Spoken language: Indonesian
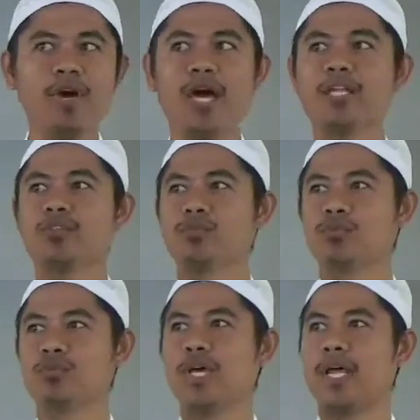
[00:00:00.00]

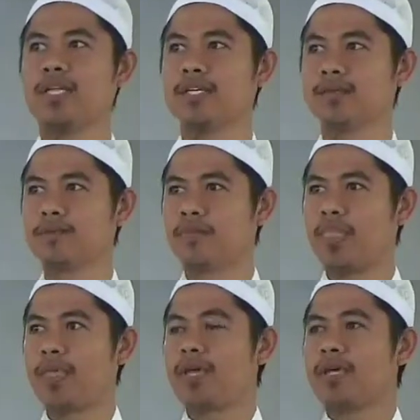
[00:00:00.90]
batu dari
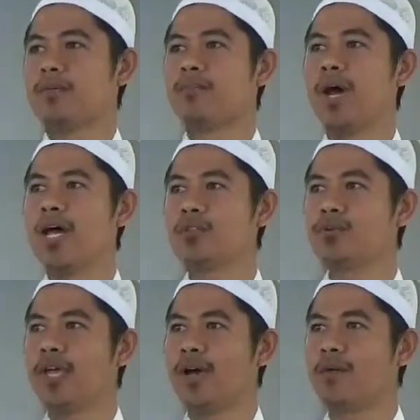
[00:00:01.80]

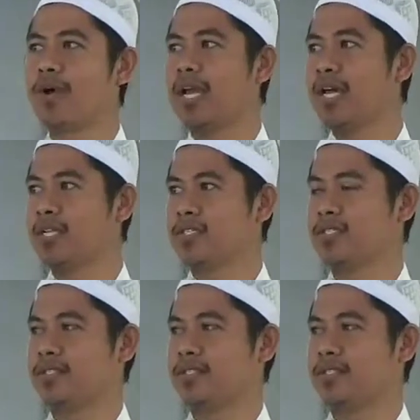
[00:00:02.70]
batu yang panas